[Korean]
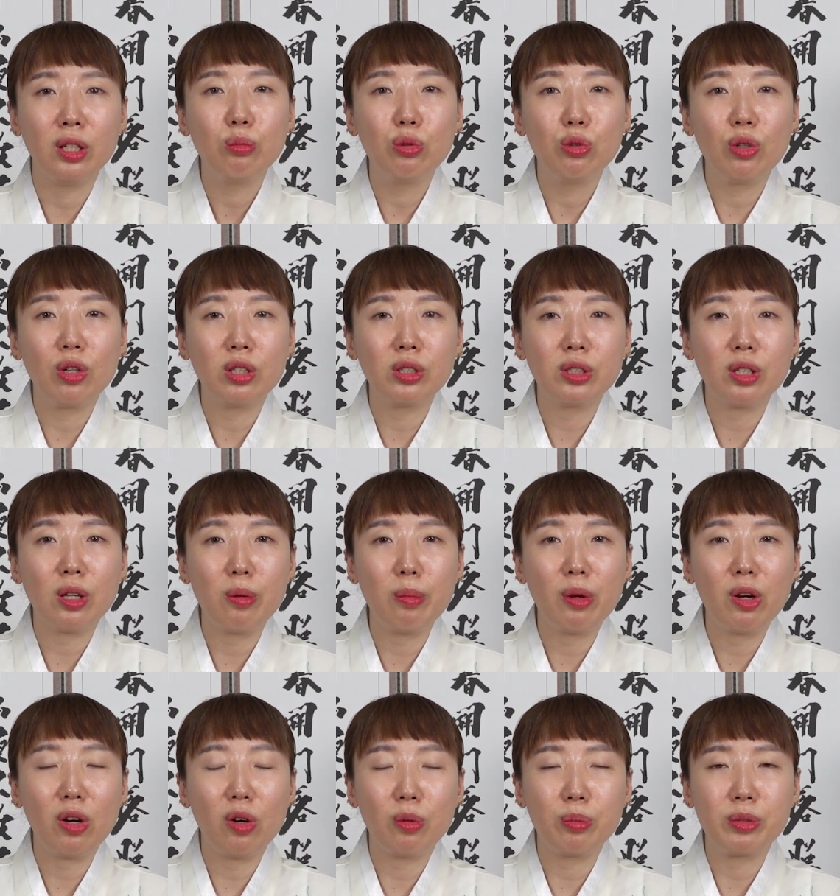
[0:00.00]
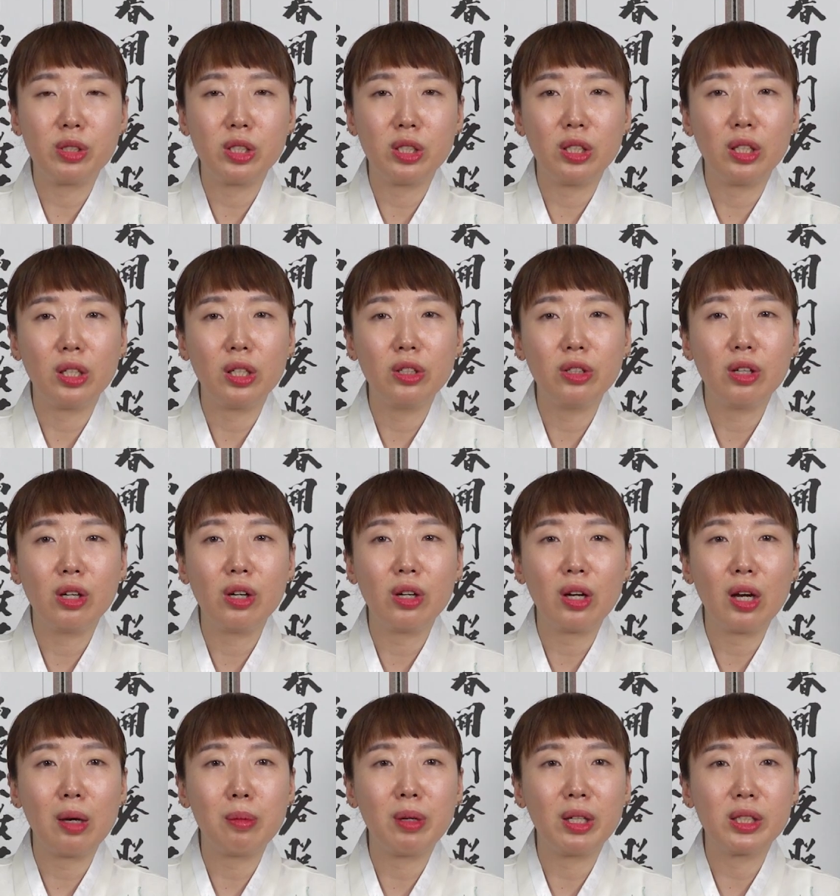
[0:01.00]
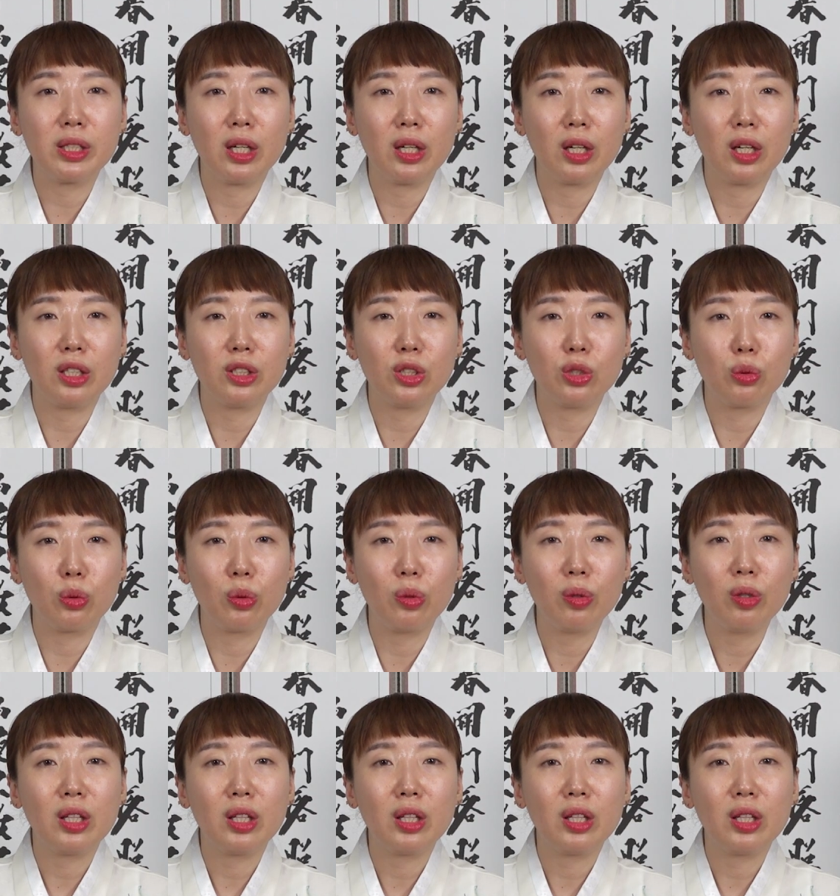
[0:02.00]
부연 설명 없이 1월과 마찬가지로